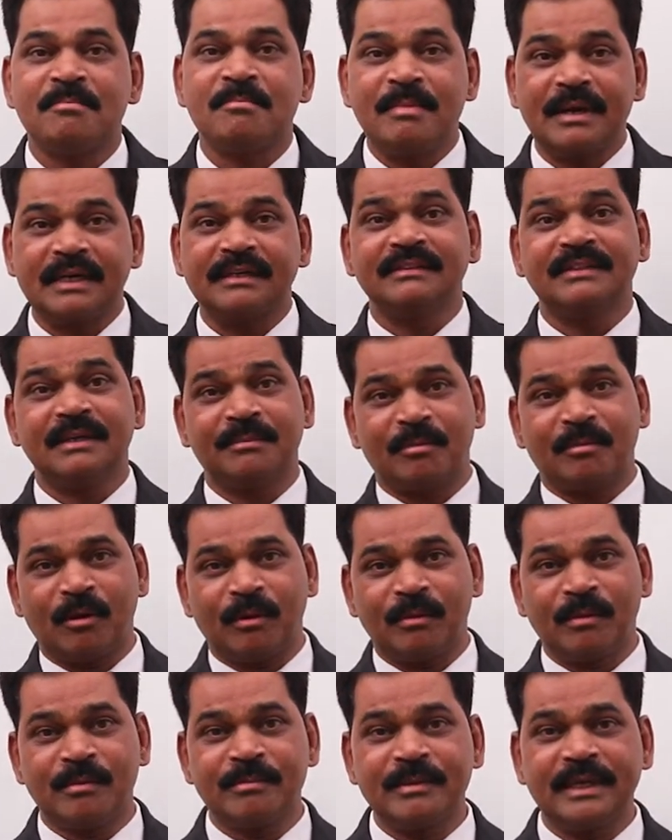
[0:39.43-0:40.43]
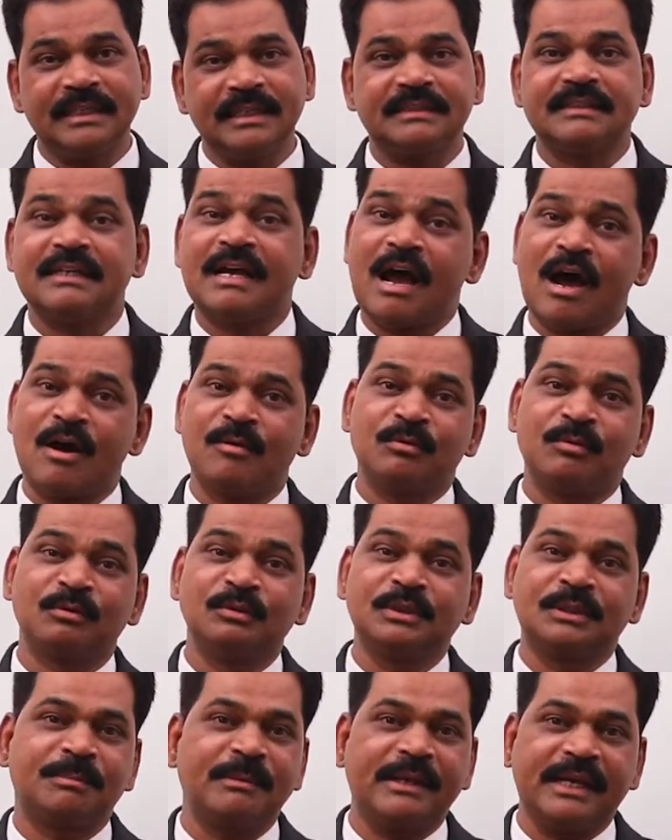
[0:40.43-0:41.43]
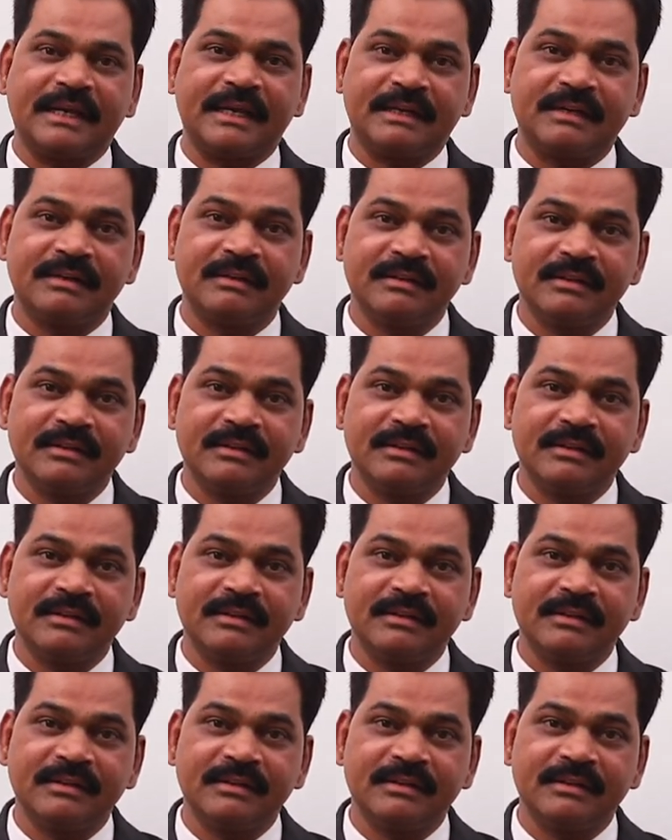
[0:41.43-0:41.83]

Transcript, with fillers: but the problem is how to speak